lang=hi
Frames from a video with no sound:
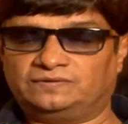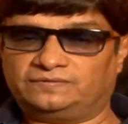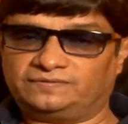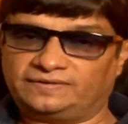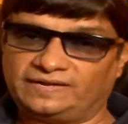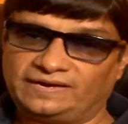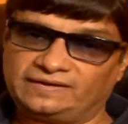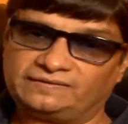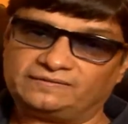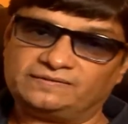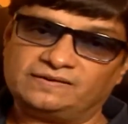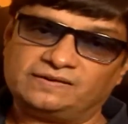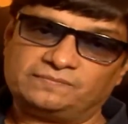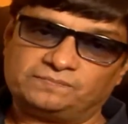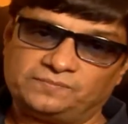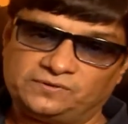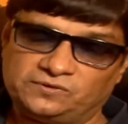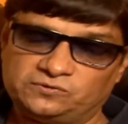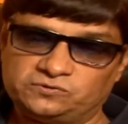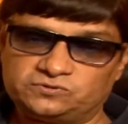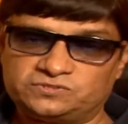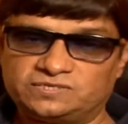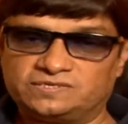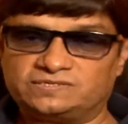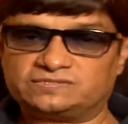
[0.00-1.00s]
डायरेक्टर
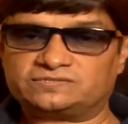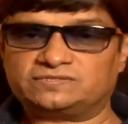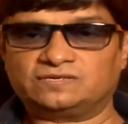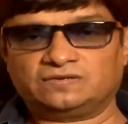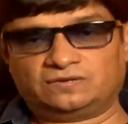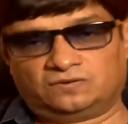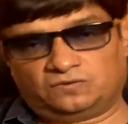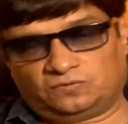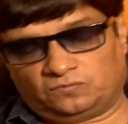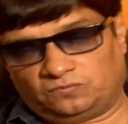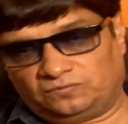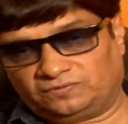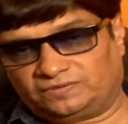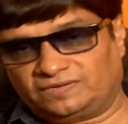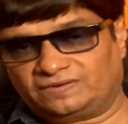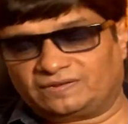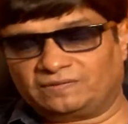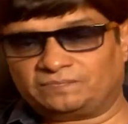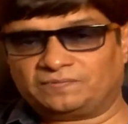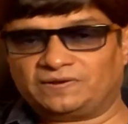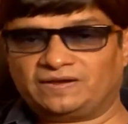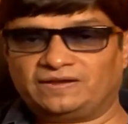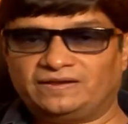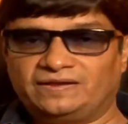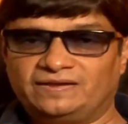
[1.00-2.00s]
प्रोड्यूसर्स उनकी
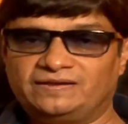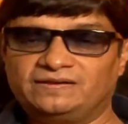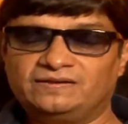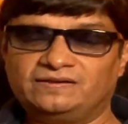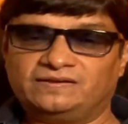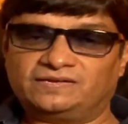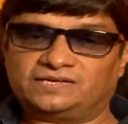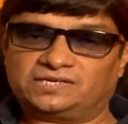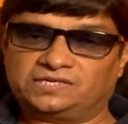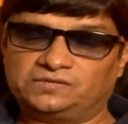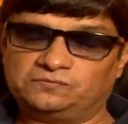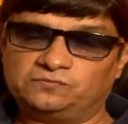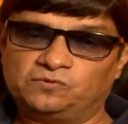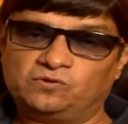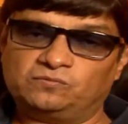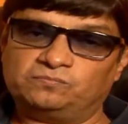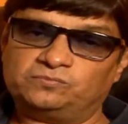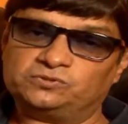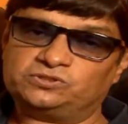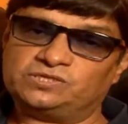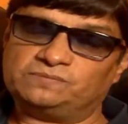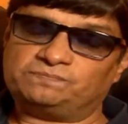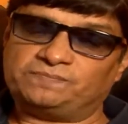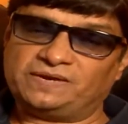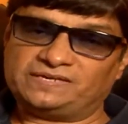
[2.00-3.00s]
कृपा है कि वो
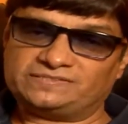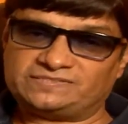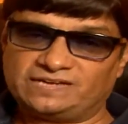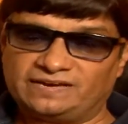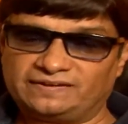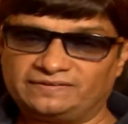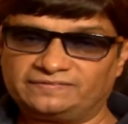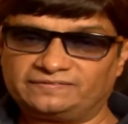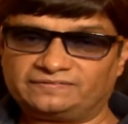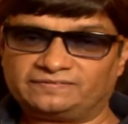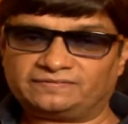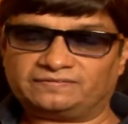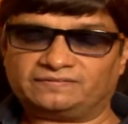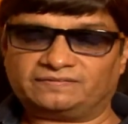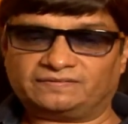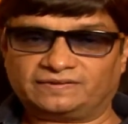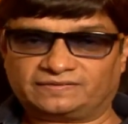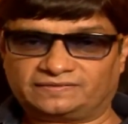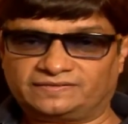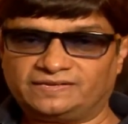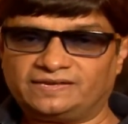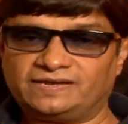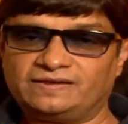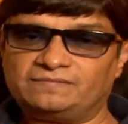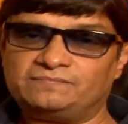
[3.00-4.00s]
मुझे पहचान
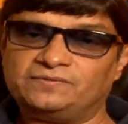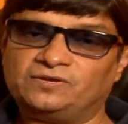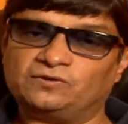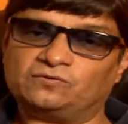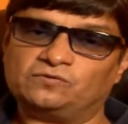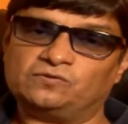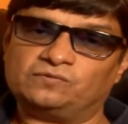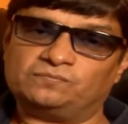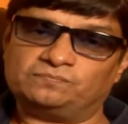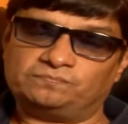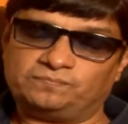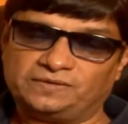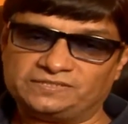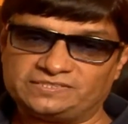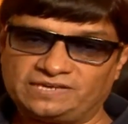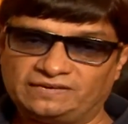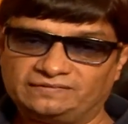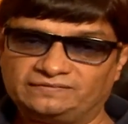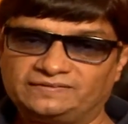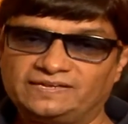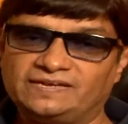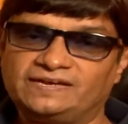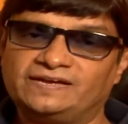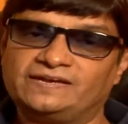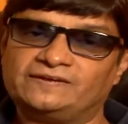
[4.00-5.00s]
रखते हैं मेरे को
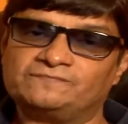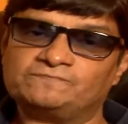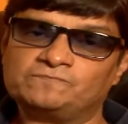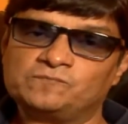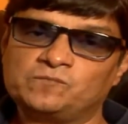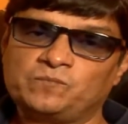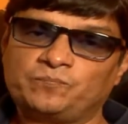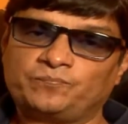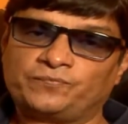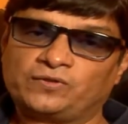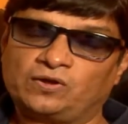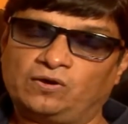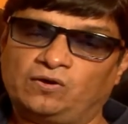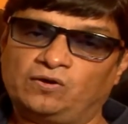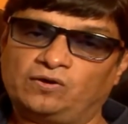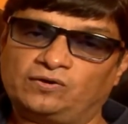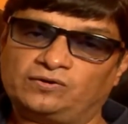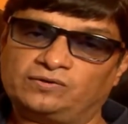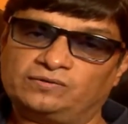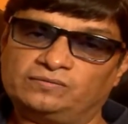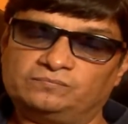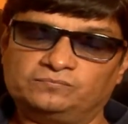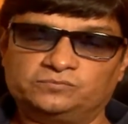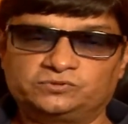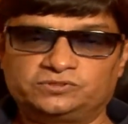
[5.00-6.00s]
पहचानते हैं
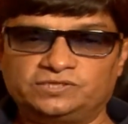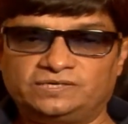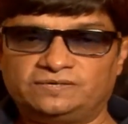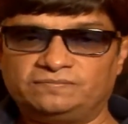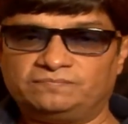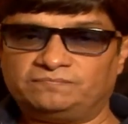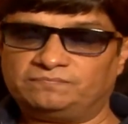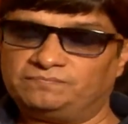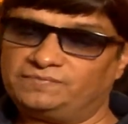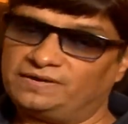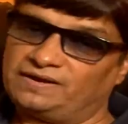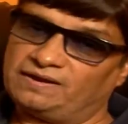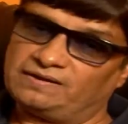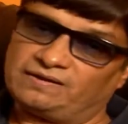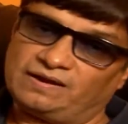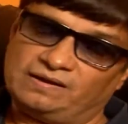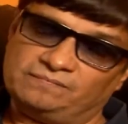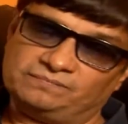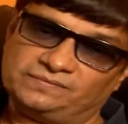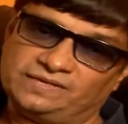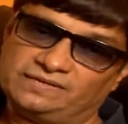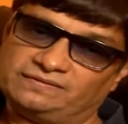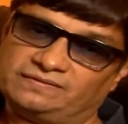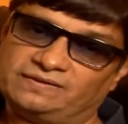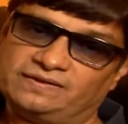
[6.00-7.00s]
और मुझे मेरा
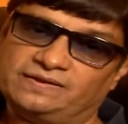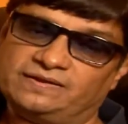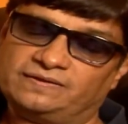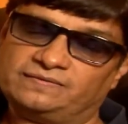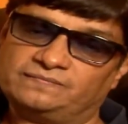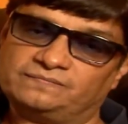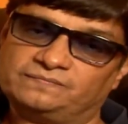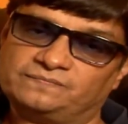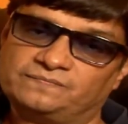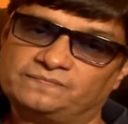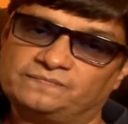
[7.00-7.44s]
काम देते हैं